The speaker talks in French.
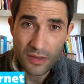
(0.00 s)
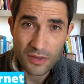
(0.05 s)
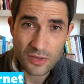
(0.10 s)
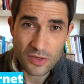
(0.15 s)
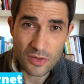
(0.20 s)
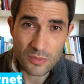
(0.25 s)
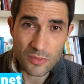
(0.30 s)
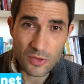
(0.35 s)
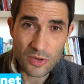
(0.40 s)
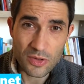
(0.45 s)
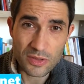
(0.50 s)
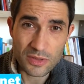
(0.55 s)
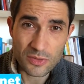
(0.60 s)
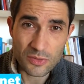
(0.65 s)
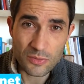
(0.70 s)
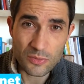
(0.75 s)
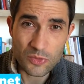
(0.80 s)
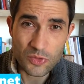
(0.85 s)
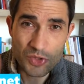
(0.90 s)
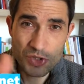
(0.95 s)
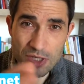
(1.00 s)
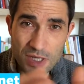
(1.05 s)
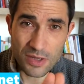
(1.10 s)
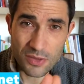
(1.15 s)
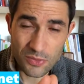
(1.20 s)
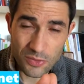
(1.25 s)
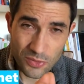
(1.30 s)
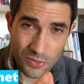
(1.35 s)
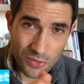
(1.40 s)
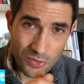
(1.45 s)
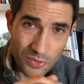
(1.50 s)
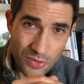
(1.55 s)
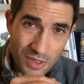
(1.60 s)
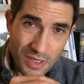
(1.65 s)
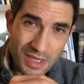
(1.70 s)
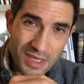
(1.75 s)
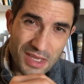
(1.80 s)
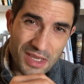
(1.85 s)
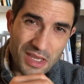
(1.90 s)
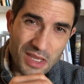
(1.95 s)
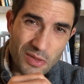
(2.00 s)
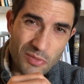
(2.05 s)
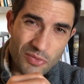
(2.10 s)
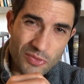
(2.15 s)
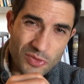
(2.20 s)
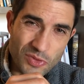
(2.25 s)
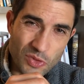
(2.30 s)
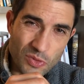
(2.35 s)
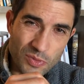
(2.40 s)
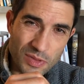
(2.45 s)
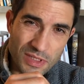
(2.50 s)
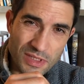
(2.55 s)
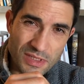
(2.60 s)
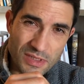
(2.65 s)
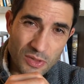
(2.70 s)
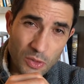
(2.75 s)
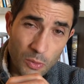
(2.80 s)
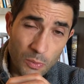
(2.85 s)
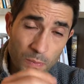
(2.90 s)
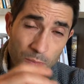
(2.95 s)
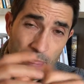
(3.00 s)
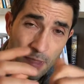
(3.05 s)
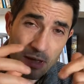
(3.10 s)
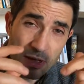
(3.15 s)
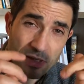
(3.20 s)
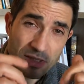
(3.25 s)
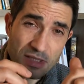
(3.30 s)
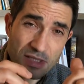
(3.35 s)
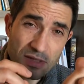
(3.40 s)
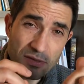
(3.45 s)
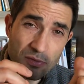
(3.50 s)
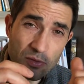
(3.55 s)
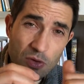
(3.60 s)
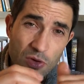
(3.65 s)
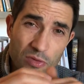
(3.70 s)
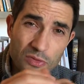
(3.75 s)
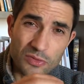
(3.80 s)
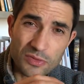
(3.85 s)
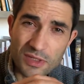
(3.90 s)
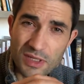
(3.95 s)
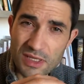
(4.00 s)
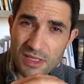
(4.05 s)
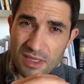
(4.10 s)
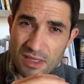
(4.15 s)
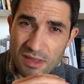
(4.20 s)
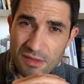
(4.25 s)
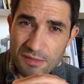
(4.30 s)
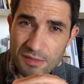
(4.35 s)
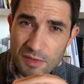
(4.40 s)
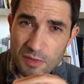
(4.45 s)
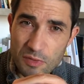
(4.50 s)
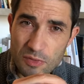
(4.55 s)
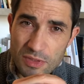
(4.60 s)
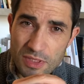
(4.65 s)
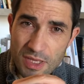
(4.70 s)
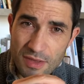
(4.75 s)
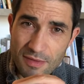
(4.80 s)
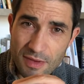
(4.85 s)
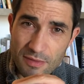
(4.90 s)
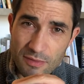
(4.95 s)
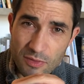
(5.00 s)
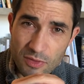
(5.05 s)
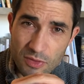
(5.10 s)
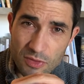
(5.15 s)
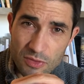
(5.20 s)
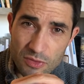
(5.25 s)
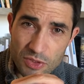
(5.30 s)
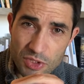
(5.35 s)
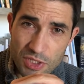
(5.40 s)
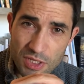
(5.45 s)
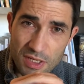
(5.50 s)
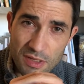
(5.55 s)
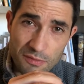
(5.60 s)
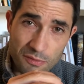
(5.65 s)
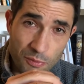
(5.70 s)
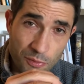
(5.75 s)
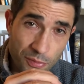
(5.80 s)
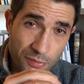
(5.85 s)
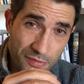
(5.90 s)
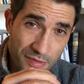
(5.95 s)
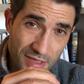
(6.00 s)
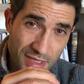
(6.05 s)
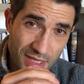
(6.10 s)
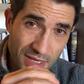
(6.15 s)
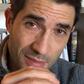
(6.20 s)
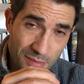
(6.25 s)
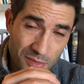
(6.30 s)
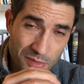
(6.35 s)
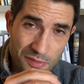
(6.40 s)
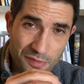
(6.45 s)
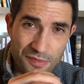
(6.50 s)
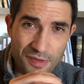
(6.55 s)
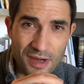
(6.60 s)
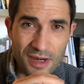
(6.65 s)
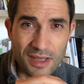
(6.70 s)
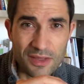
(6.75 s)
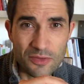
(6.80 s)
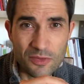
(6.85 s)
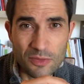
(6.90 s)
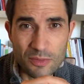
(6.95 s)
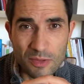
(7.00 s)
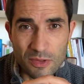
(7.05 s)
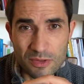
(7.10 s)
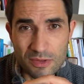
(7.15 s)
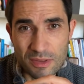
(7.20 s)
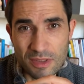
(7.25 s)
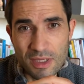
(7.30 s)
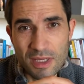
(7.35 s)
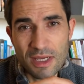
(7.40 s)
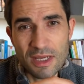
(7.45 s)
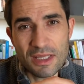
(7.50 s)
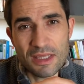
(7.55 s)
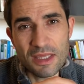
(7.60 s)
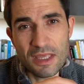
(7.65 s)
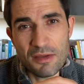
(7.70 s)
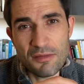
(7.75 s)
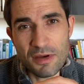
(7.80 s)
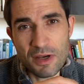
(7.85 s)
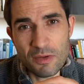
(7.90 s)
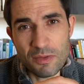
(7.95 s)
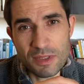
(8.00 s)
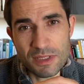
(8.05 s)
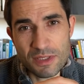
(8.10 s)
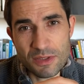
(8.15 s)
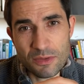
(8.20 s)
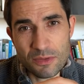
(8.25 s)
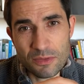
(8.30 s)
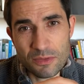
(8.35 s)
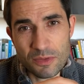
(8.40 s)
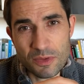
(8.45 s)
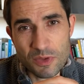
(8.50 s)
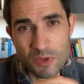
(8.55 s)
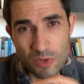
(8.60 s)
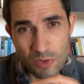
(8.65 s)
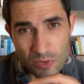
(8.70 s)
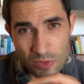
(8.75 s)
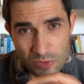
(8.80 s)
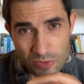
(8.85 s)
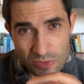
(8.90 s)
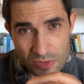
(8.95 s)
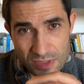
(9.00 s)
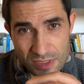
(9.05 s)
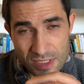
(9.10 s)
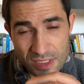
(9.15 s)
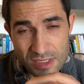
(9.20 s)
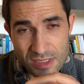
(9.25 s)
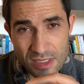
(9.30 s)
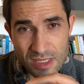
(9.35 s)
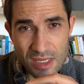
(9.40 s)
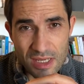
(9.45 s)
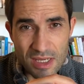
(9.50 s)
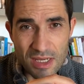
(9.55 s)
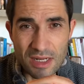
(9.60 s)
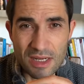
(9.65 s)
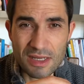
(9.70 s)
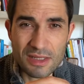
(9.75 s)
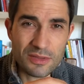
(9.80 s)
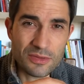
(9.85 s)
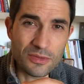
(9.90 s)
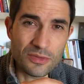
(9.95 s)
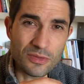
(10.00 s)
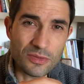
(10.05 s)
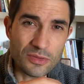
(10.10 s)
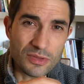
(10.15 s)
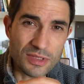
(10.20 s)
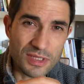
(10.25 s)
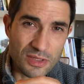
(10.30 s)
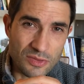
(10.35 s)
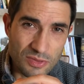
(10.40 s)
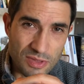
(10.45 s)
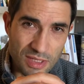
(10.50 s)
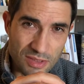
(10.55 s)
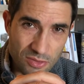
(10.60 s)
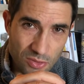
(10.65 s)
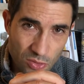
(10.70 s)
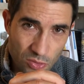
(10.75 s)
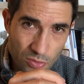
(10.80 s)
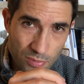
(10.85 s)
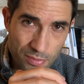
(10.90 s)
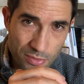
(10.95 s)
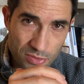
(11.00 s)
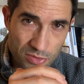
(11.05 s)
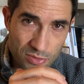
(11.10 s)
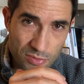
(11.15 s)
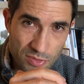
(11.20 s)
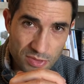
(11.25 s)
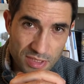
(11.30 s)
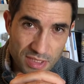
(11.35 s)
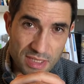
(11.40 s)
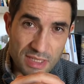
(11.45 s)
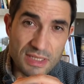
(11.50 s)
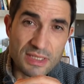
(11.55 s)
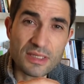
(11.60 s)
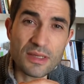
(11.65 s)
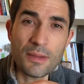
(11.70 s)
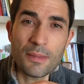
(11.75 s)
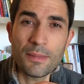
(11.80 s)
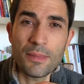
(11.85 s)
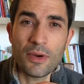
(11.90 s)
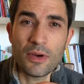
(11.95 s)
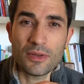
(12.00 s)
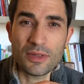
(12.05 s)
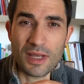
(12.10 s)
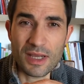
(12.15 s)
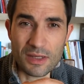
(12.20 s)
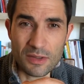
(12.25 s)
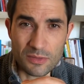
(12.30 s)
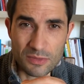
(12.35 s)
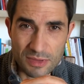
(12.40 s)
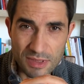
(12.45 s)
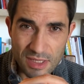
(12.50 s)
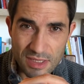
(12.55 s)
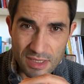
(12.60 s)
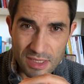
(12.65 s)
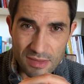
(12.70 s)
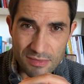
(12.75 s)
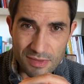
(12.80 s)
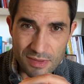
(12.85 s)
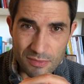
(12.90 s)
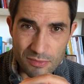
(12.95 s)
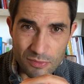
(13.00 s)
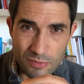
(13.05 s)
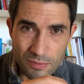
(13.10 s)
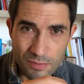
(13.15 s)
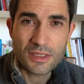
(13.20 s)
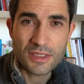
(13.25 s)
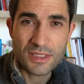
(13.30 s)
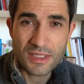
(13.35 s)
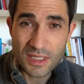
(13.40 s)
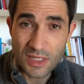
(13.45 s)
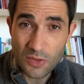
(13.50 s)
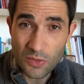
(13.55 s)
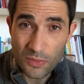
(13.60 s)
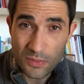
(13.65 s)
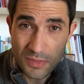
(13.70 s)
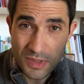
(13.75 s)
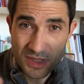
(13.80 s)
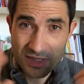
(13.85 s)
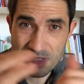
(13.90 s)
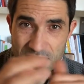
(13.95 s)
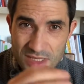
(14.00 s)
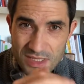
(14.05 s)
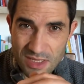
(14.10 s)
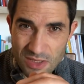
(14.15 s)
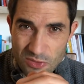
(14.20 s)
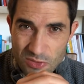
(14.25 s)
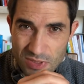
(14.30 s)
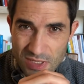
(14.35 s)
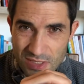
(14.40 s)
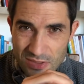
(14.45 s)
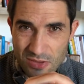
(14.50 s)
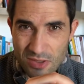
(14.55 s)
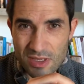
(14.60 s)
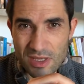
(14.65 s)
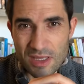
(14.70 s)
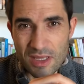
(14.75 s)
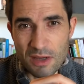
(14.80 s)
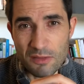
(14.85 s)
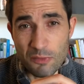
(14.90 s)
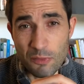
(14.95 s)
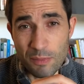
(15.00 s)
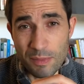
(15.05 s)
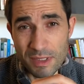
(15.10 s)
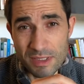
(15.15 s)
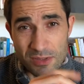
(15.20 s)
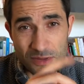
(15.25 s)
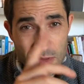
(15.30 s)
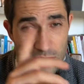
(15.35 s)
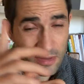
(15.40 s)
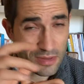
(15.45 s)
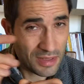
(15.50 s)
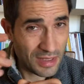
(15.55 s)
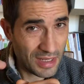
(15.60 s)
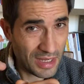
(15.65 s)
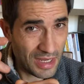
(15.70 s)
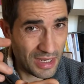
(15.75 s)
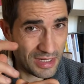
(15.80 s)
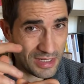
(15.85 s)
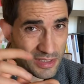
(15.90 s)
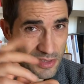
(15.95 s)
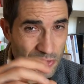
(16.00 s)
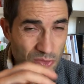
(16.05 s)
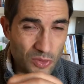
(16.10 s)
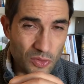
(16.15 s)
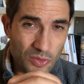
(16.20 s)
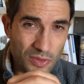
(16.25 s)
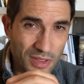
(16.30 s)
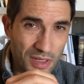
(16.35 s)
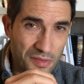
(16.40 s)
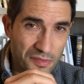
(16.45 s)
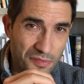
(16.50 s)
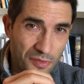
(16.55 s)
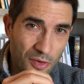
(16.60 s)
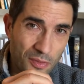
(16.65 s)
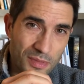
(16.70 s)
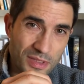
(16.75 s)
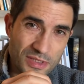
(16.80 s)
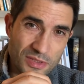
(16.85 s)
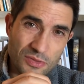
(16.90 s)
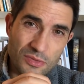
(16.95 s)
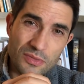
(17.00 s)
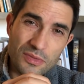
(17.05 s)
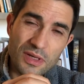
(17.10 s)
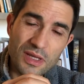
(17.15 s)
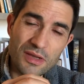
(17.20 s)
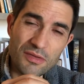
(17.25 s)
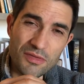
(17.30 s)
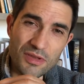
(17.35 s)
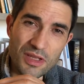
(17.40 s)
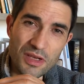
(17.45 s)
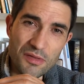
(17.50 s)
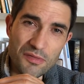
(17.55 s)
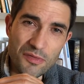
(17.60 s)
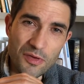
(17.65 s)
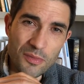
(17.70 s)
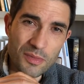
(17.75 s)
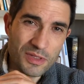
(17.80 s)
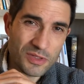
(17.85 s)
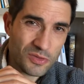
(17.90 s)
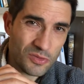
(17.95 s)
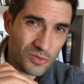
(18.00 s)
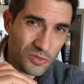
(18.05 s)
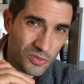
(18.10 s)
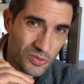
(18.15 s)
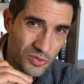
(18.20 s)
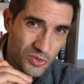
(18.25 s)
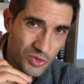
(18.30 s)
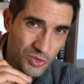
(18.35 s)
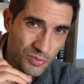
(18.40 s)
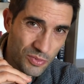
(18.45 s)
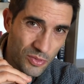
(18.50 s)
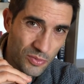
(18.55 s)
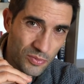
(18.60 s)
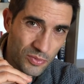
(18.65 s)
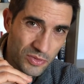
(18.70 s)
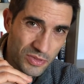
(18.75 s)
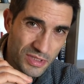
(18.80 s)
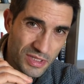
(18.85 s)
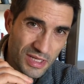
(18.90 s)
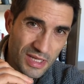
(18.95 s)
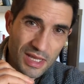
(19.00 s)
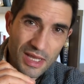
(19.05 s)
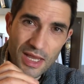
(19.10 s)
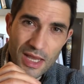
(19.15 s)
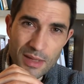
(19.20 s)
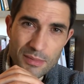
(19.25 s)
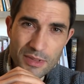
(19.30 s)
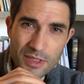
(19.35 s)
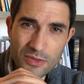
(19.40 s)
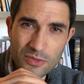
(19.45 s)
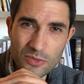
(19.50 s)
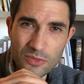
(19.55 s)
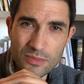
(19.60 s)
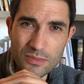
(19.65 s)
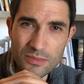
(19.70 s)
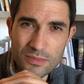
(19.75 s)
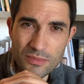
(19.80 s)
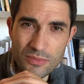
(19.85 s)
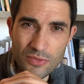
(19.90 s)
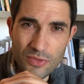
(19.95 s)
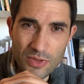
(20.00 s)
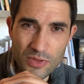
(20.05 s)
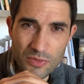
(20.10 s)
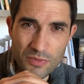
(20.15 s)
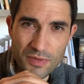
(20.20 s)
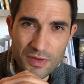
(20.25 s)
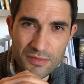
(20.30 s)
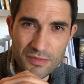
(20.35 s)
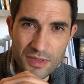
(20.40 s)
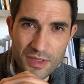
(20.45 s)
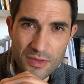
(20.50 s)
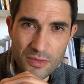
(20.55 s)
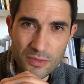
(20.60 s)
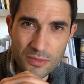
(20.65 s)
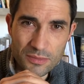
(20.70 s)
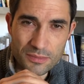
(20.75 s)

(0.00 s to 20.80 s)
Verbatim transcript: Comment rendre mon chien heureux et plus obéissant. Si vous rencontrez des difficultés avec votre chien, vous pouvez également faire la demande d'évaluation sur notre site et l'un de nos éducateurs comportementalistes prendra contact avec vous. Si le métier d'éducateur canin vous passionne, allez sur l'onglet formation et voyez les formations que je propose. A bientôt pour une nouvelle vidéo.